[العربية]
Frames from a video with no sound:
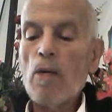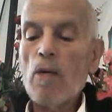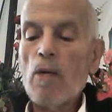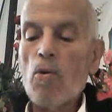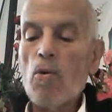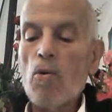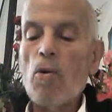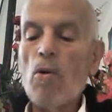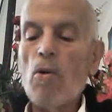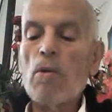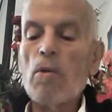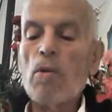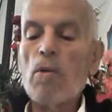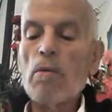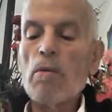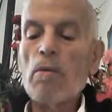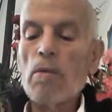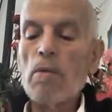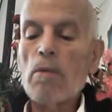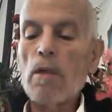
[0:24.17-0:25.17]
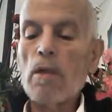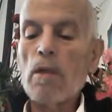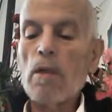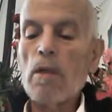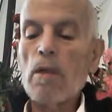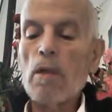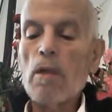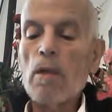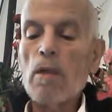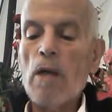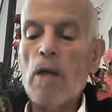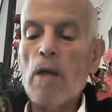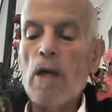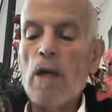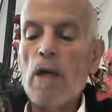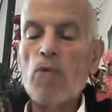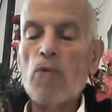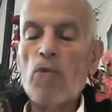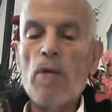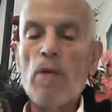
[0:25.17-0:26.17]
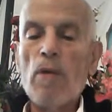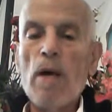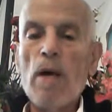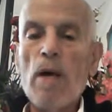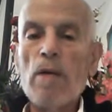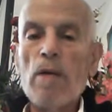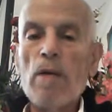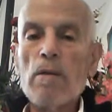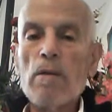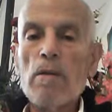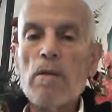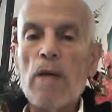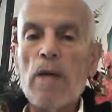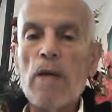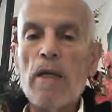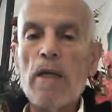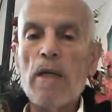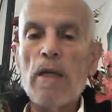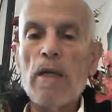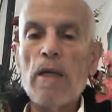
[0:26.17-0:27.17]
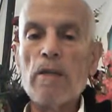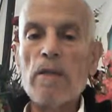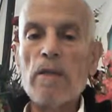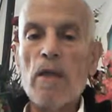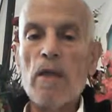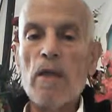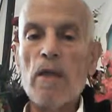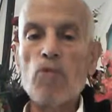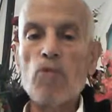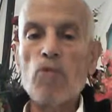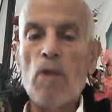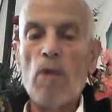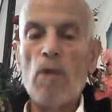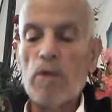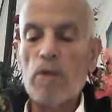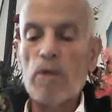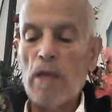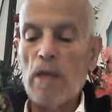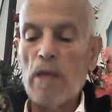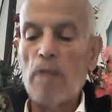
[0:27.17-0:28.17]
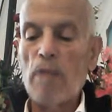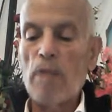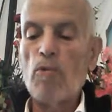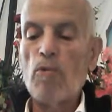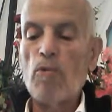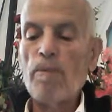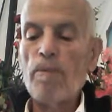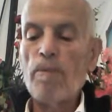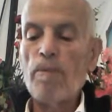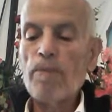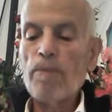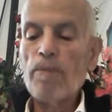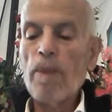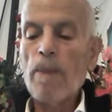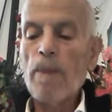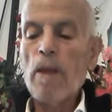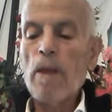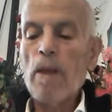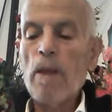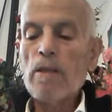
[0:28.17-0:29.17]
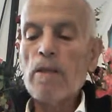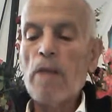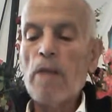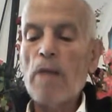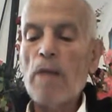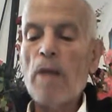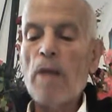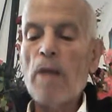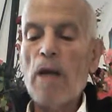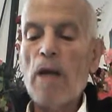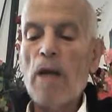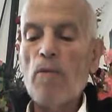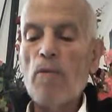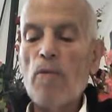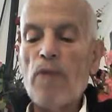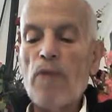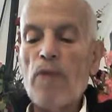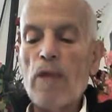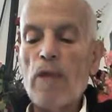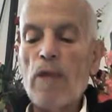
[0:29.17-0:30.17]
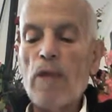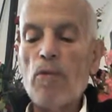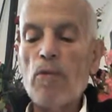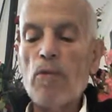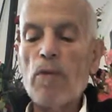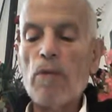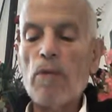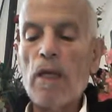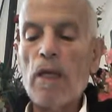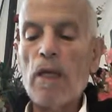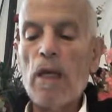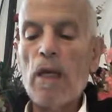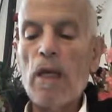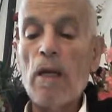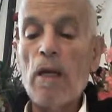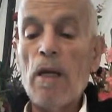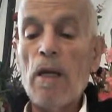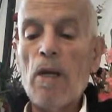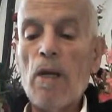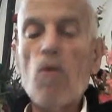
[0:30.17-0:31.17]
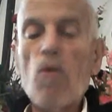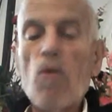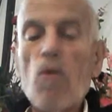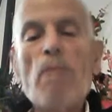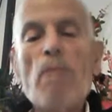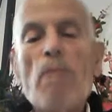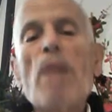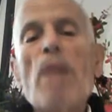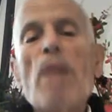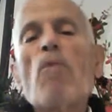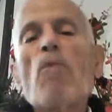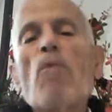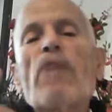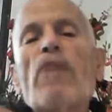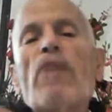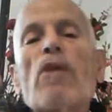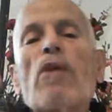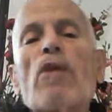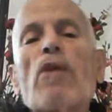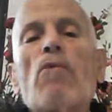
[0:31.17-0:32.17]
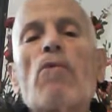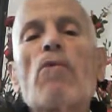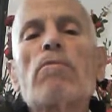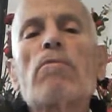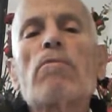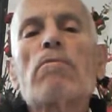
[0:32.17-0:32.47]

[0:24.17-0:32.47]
قول قائدنا عليه صلاة الله وسلامه سبق المفردون قيل ما المفردون